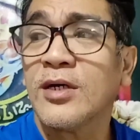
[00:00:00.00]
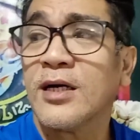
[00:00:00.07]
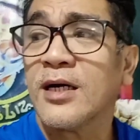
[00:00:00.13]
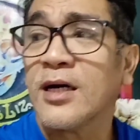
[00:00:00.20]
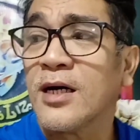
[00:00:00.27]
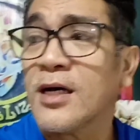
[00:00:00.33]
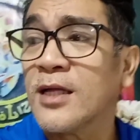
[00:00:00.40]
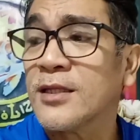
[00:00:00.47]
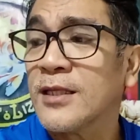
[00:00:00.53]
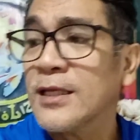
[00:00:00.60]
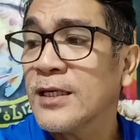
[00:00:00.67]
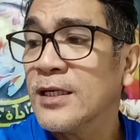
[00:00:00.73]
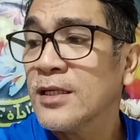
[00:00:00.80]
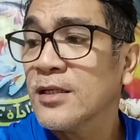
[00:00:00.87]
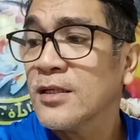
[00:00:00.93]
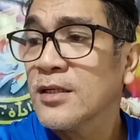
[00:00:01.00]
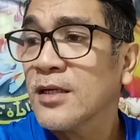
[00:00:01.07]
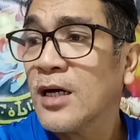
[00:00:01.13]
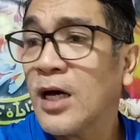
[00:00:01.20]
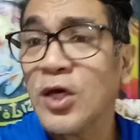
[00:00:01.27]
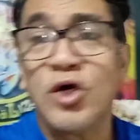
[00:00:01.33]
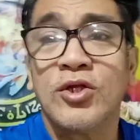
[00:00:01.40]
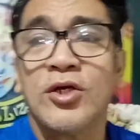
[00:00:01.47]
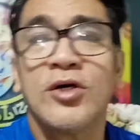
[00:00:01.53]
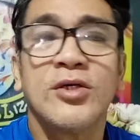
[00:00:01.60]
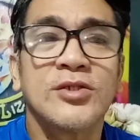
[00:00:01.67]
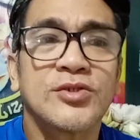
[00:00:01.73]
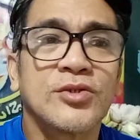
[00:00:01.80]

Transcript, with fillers: At ayun, no?